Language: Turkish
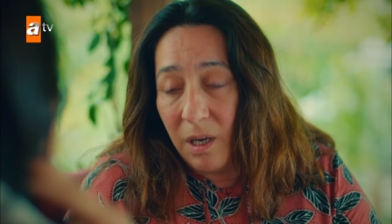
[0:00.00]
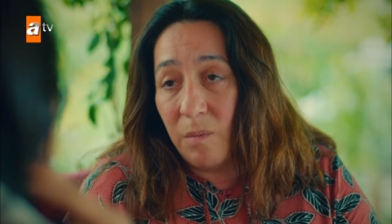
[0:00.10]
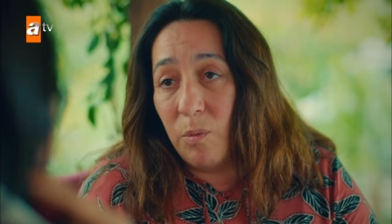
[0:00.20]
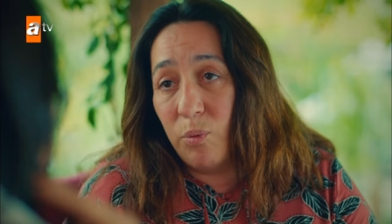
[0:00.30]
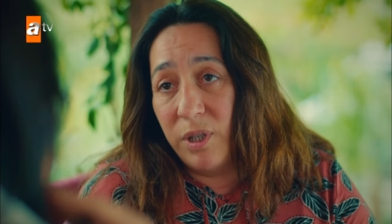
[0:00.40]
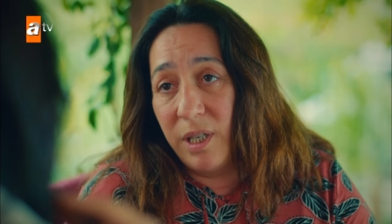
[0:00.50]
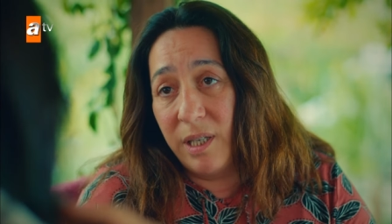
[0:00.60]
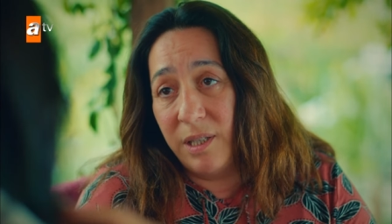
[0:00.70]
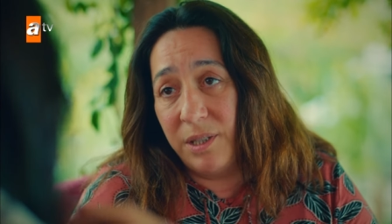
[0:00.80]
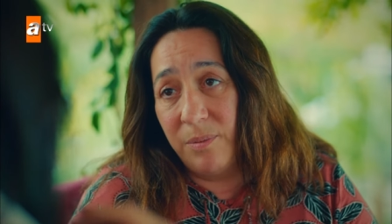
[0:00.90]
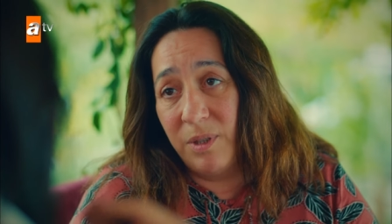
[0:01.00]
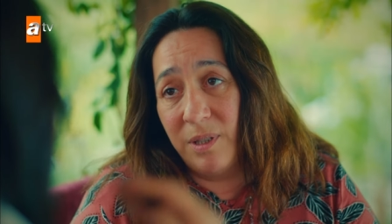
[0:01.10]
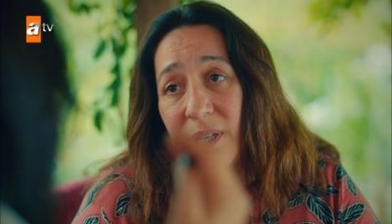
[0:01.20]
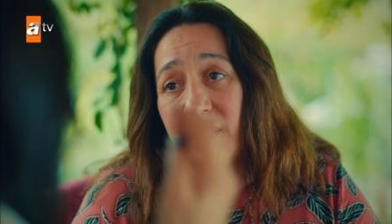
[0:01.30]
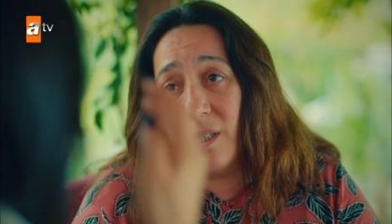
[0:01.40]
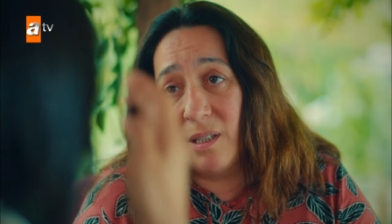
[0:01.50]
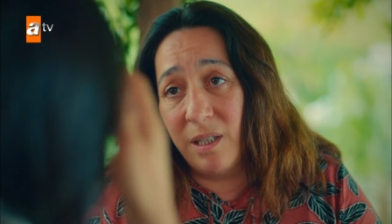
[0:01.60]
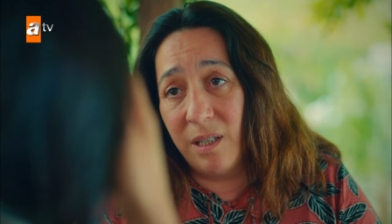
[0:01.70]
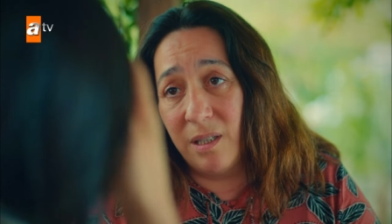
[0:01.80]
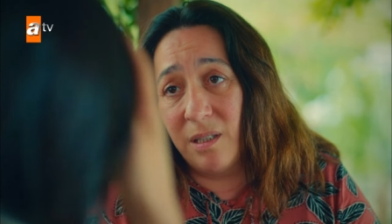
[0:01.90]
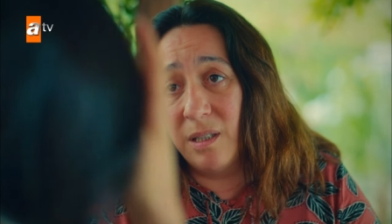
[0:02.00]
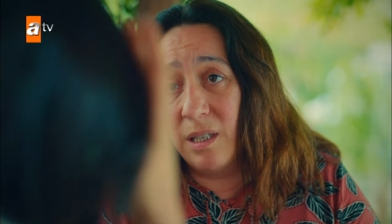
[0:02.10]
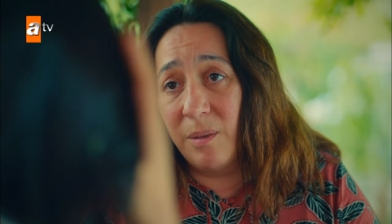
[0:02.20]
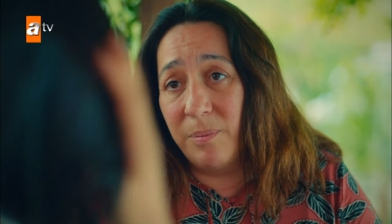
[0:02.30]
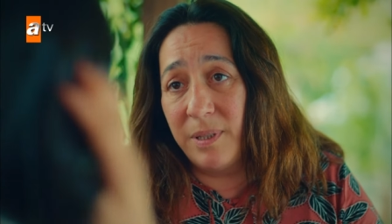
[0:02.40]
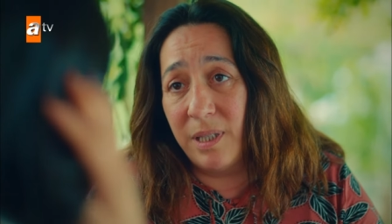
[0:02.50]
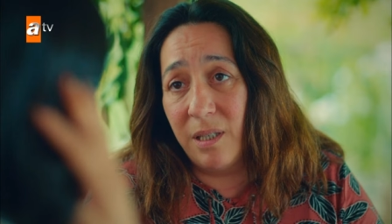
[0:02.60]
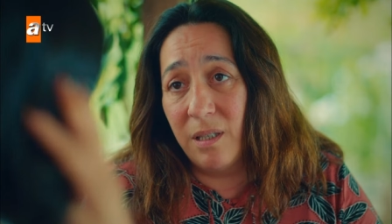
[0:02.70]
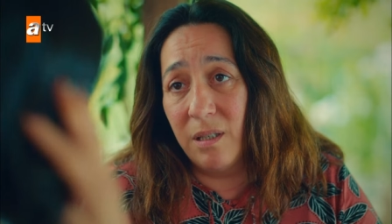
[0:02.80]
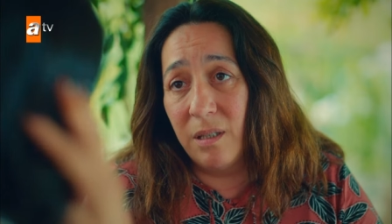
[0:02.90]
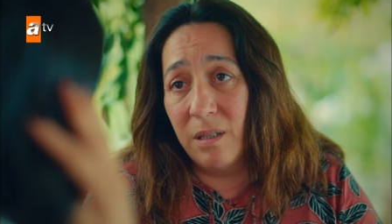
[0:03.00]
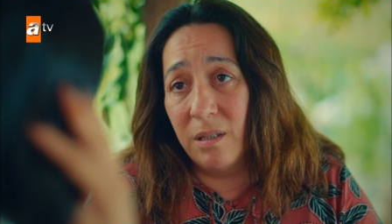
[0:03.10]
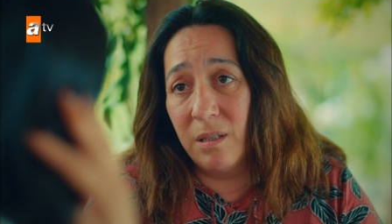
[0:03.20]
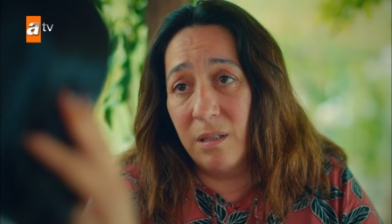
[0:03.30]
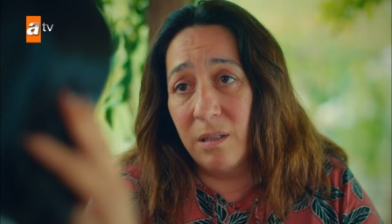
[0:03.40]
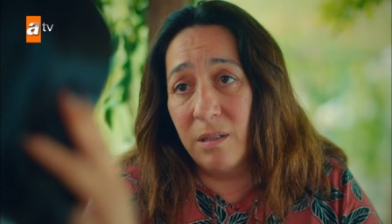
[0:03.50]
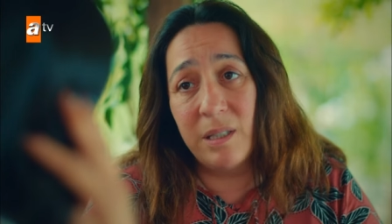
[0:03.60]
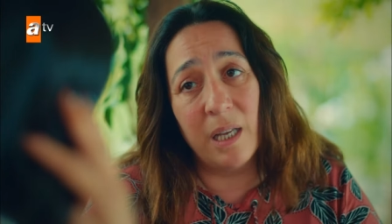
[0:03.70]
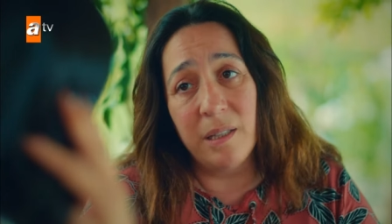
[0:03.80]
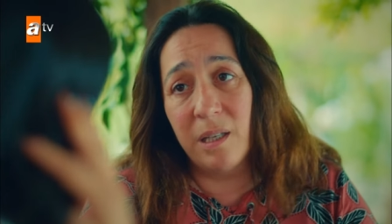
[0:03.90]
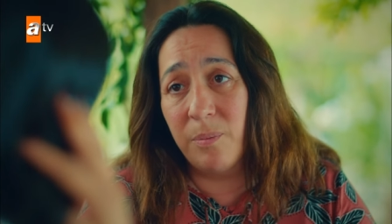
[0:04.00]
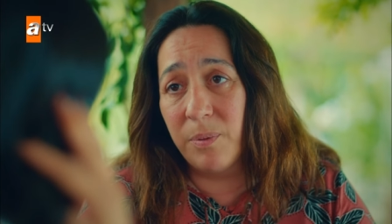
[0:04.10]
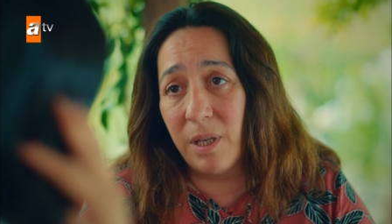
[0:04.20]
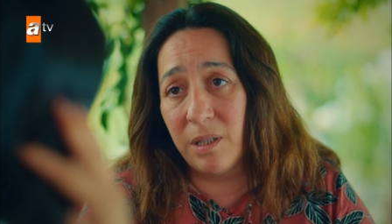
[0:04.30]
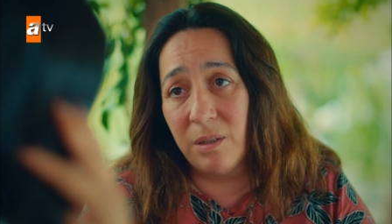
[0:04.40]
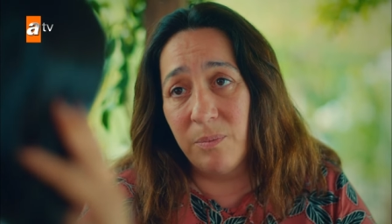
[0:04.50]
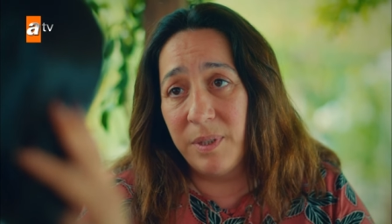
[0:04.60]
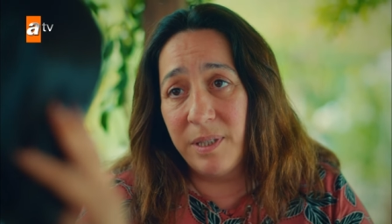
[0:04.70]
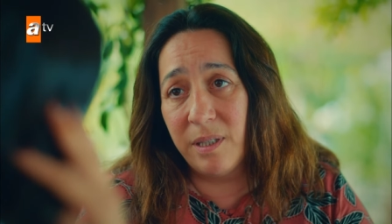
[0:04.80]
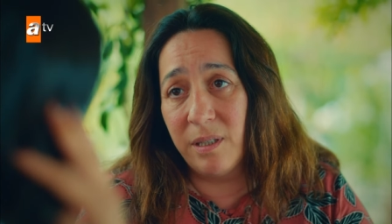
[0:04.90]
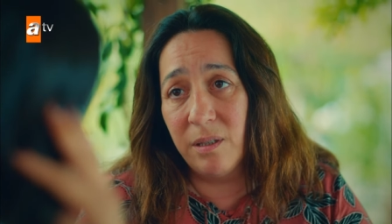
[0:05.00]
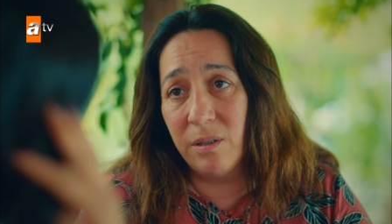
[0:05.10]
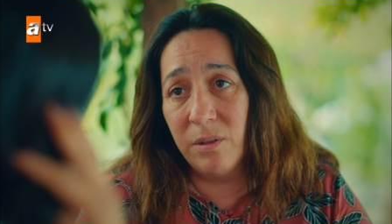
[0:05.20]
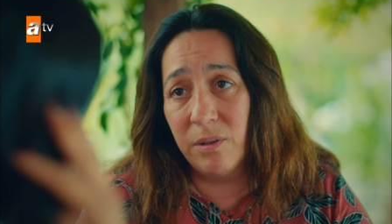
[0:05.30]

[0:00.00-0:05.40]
Ama buraya gelişimiz ne sana yaradı ne de bize. Sen de yıprandın biz de.